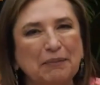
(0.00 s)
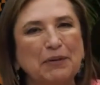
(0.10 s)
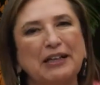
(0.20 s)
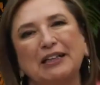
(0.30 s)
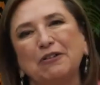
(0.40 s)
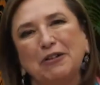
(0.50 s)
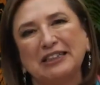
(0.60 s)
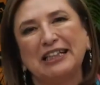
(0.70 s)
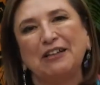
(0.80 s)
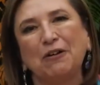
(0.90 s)
por qué no lo ha
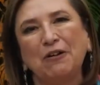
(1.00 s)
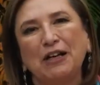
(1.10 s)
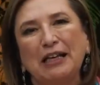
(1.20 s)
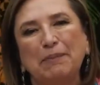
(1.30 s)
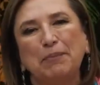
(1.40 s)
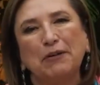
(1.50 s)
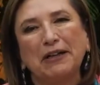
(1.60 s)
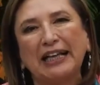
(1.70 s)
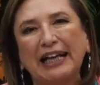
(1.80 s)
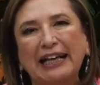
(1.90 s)
sido y por
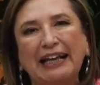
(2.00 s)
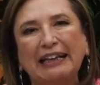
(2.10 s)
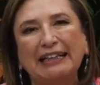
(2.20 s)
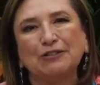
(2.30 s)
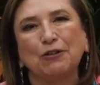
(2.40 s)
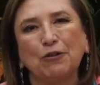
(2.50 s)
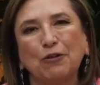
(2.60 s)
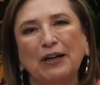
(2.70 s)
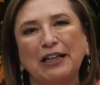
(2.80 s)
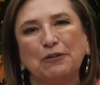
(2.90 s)
qué queda
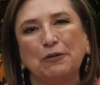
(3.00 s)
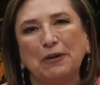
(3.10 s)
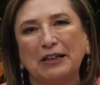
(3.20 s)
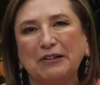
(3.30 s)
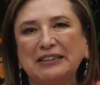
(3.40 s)
solo en un cuento.